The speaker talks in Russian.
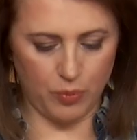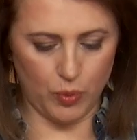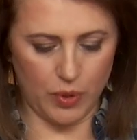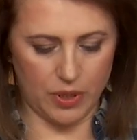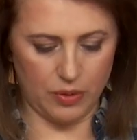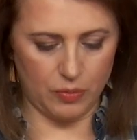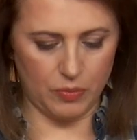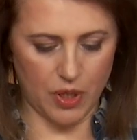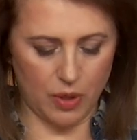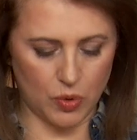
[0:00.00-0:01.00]
пудра у
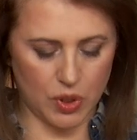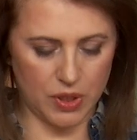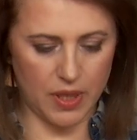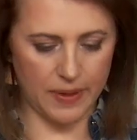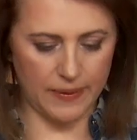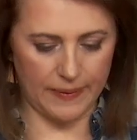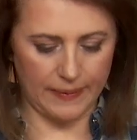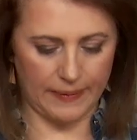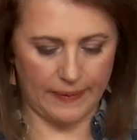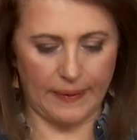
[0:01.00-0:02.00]
меня ушла.
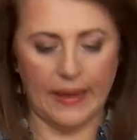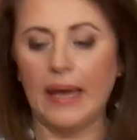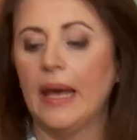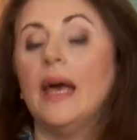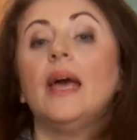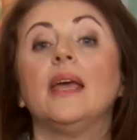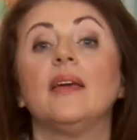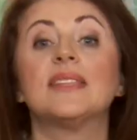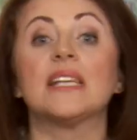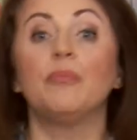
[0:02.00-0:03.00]

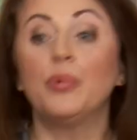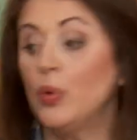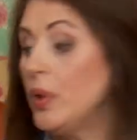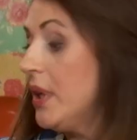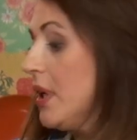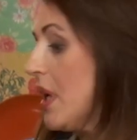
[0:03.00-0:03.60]
И взобью это